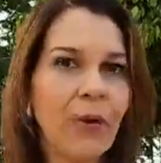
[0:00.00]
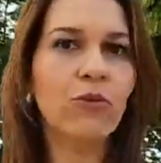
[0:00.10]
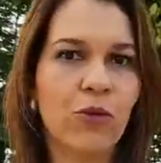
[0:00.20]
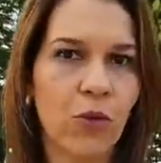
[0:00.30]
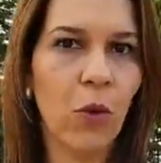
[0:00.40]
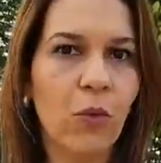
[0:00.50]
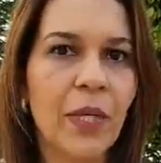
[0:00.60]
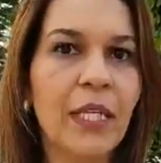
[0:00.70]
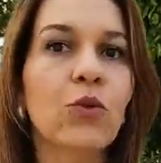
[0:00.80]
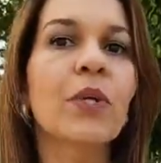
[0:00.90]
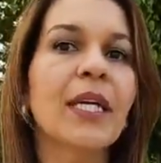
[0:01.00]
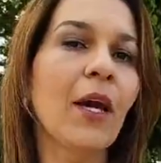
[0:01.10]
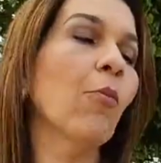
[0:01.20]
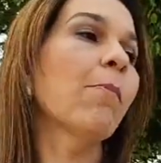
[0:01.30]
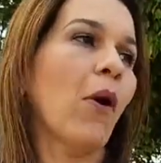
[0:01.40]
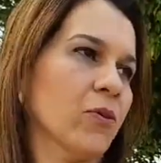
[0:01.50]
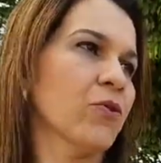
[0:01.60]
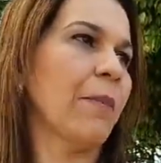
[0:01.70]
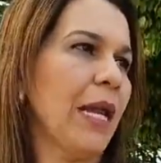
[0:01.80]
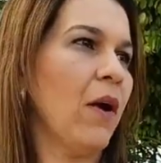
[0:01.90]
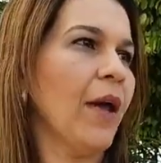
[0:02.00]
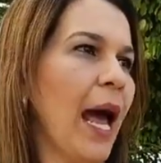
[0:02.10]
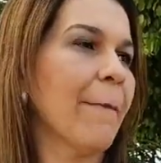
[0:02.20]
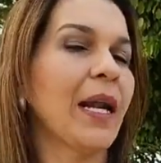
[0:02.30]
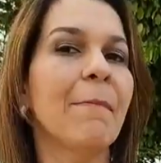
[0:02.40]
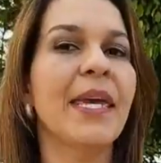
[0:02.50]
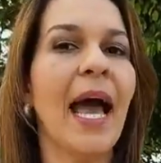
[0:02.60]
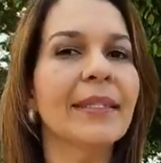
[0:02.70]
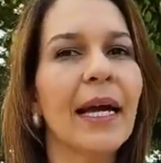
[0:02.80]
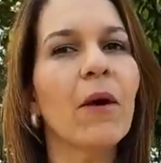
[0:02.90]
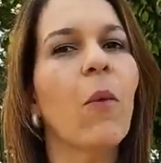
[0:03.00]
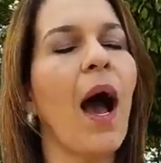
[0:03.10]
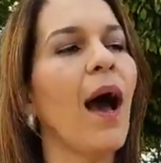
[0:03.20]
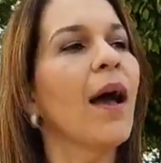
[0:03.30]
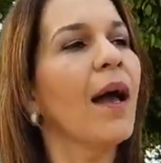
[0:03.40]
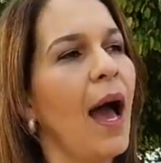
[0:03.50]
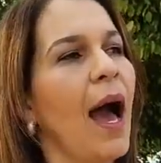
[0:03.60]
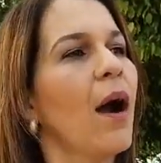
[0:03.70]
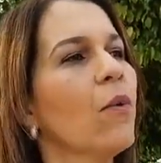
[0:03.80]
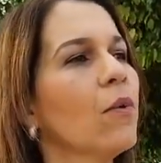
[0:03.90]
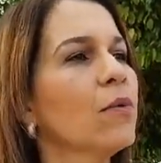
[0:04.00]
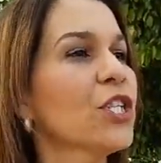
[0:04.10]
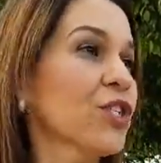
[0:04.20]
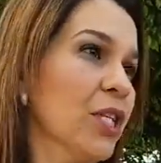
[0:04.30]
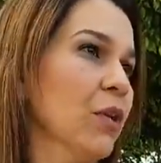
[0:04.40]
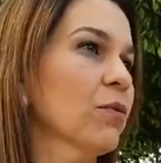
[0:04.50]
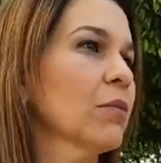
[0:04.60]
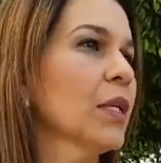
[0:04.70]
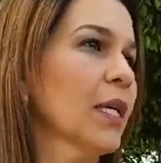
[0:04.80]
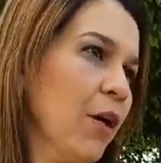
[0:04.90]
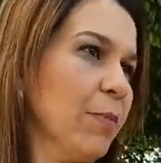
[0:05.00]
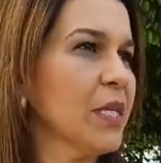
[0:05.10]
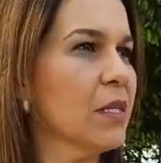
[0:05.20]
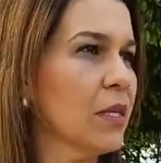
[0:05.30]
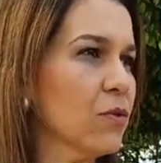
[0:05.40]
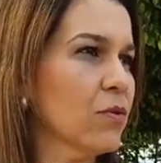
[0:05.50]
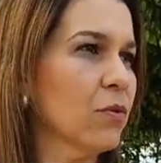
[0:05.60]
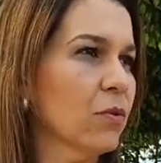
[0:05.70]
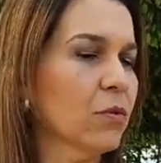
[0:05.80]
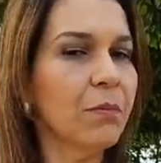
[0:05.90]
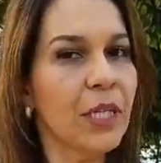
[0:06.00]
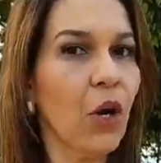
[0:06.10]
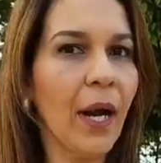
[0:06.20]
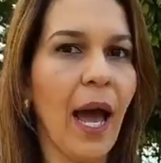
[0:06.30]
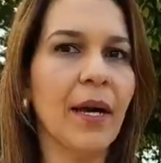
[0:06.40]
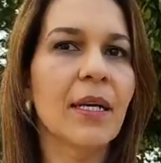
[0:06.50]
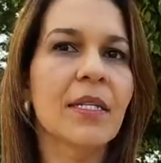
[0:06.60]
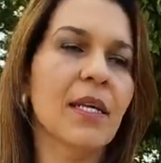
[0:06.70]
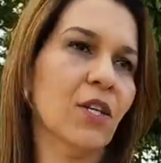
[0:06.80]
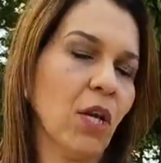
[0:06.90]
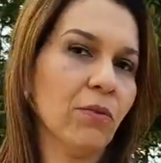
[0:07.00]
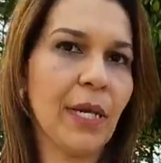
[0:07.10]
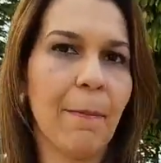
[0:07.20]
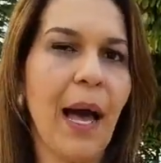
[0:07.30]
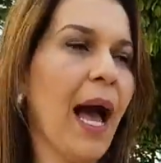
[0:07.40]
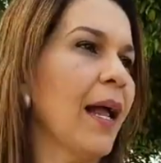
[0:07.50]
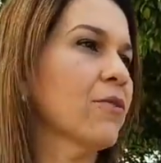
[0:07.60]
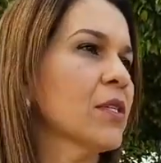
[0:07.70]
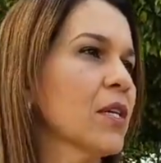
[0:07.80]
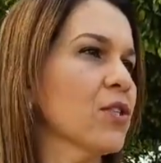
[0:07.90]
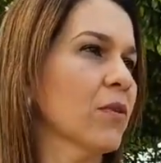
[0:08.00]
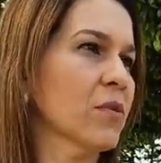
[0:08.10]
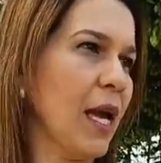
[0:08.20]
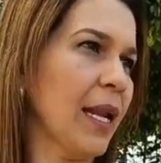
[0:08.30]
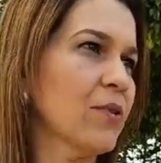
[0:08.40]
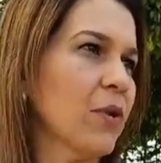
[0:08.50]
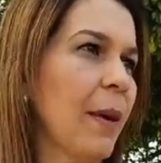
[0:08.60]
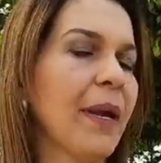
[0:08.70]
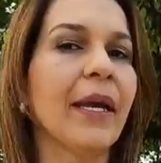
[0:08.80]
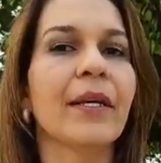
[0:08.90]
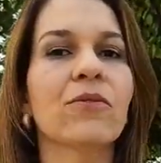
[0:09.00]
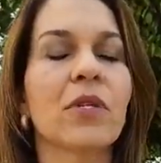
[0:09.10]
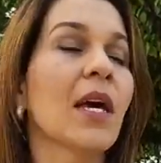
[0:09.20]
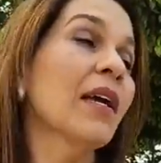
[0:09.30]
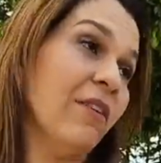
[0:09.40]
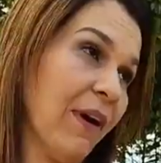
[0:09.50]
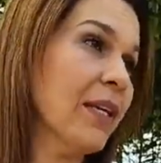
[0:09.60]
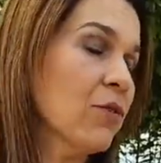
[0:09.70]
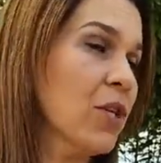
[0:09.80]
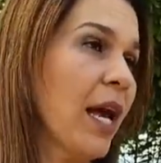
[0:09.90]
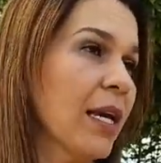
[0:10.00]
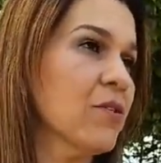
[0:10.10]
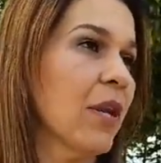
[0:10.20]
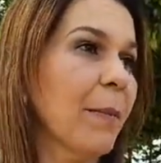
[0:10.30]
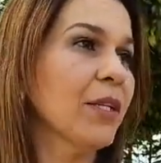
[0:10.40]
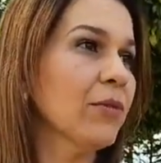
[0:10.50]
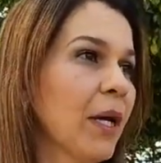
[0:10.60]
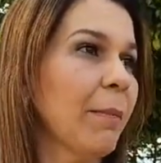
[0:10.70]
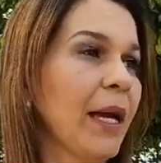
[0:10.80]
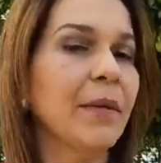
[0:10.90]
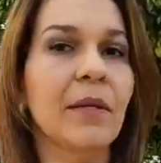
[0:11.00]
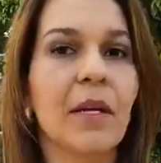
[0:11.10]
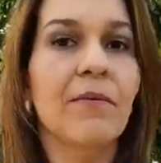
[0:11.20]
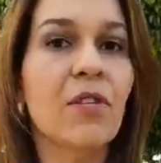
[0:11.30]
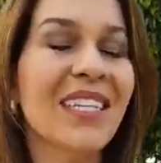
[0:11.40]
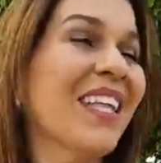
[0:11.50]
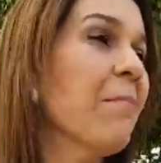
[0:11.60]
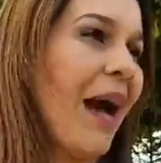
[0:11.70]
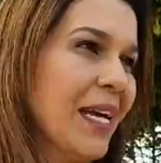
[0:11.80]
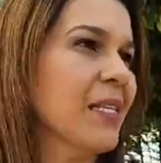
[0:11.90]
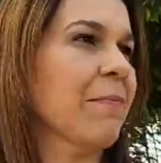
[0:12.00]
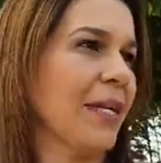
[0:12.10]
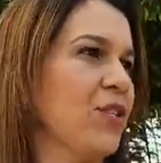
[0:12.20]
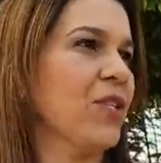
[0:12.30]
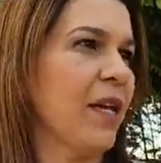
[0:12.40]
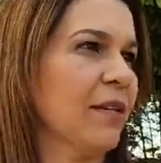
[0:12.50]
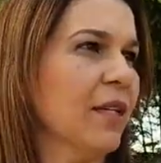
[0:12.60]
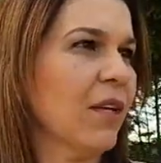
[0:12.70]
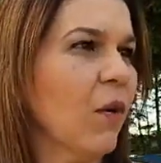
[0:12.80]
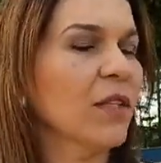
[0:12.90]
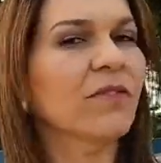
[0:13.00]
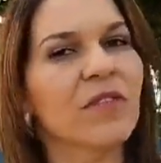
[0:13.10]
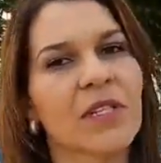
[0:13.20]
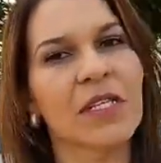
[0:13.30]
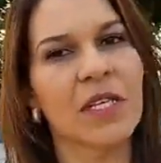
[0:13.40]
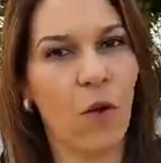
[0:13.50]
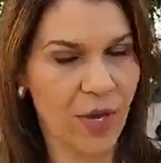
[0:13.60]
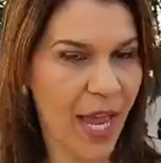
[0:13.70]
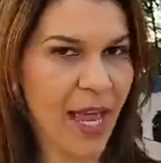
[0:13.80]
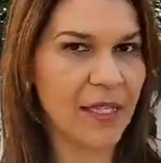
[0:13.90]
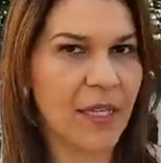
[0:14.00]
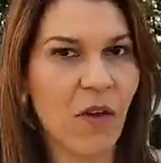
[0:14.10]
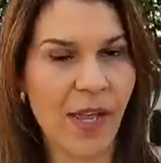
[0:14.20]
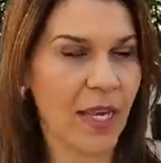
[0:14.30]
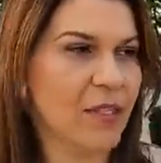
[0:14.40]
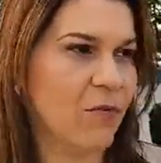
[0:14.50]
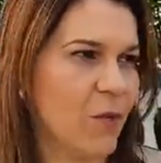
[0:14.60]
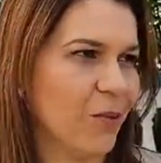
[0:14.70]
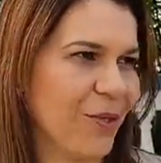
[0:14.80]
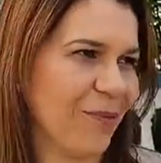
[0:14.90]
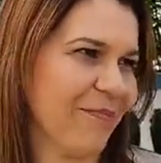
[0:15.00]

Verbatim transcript: sou e do que eu posso melhorar para me adequar ao estilo que eu preciso me tornar, seja no trabalho, seja nos relacionamentos. E falando de relacionamento também, você tem mais empatia quando você se conhece e conhece o outro.